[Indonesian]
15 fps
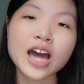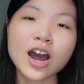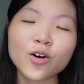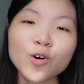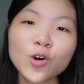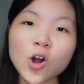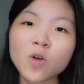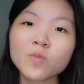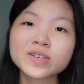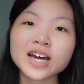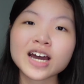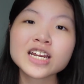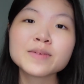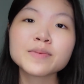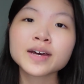tahu, kalau
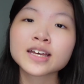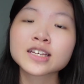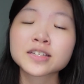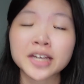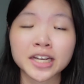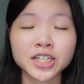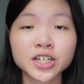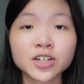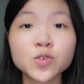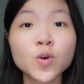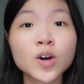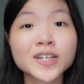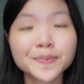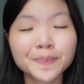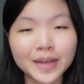misalkan di bagian section 2
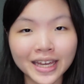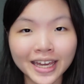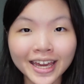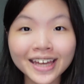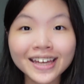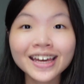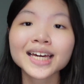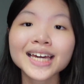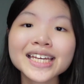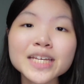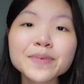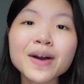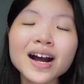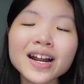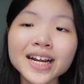speaking, kita
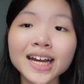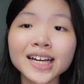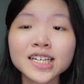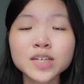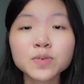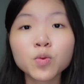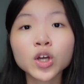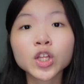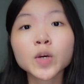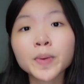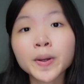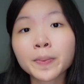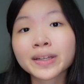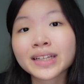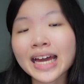bakal dikasih sebuah
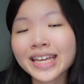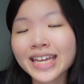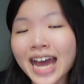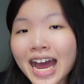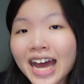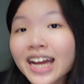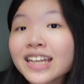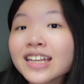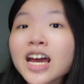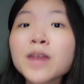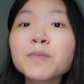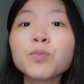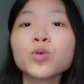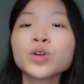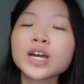topik pertanyaan dan
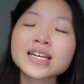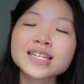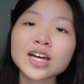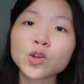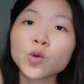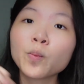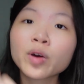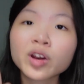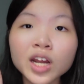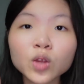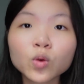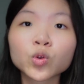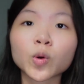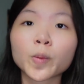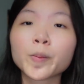punya satu menit
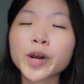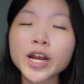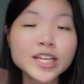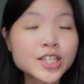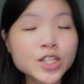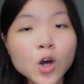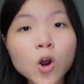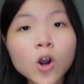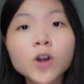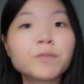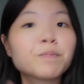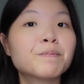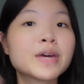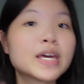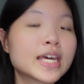untuk brainstorm,
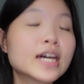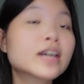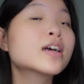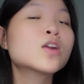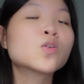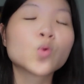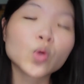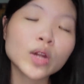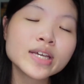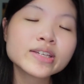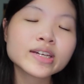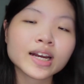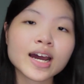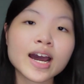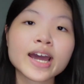mikir, dan nulis
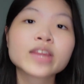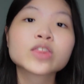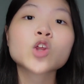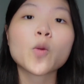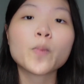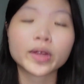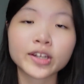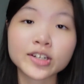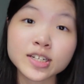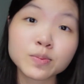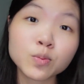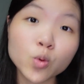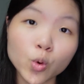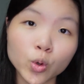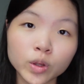terkait topik
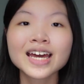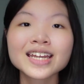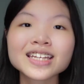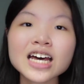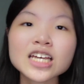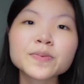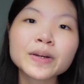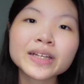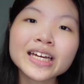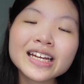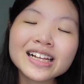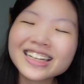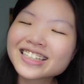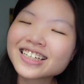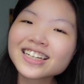tersebut. Nah, seperti
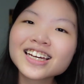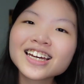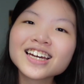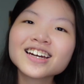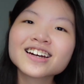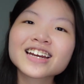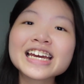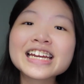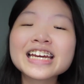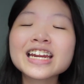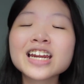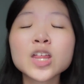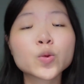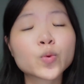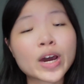di listening, reading,
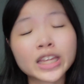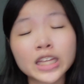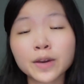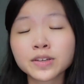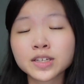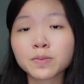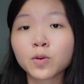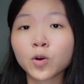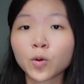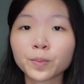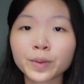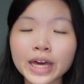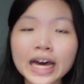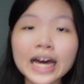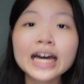dan writing
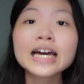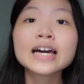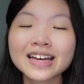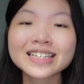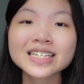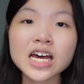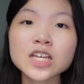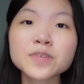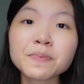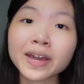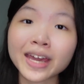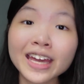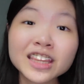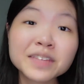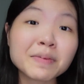sebelumnya, saat
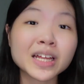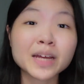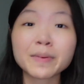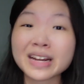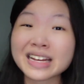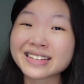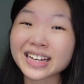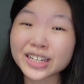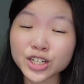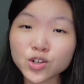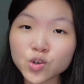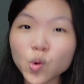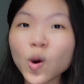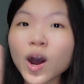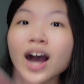speaking tepatnya pada section
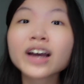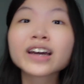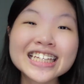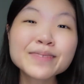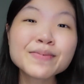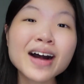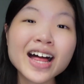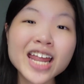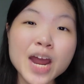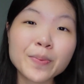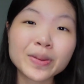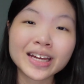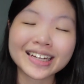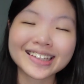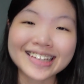2, kita bakalan
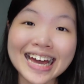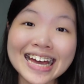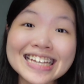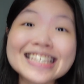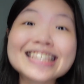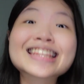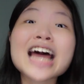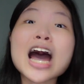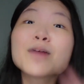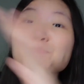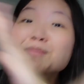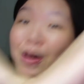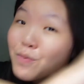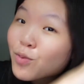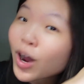dapat kertas,
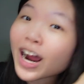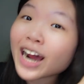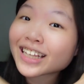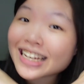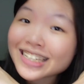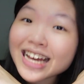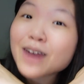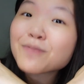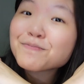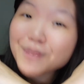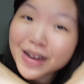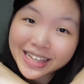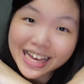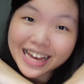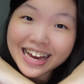tapi bukan kertas
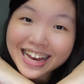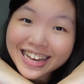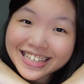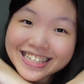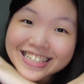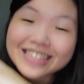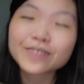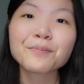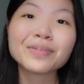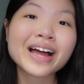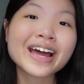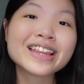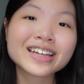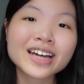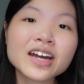A4 ya guys.
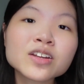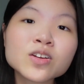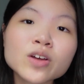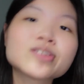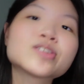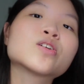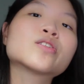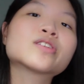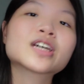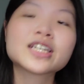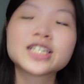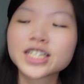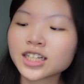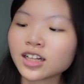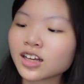Melainkan notes-notes
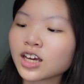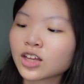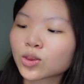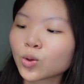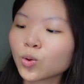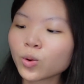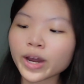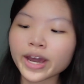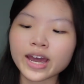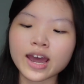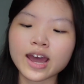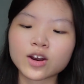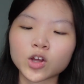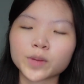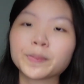kecil gitu,
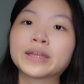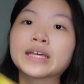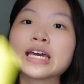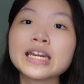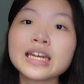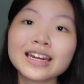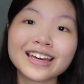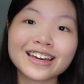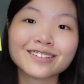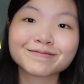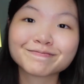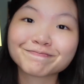kayak notepad gini nih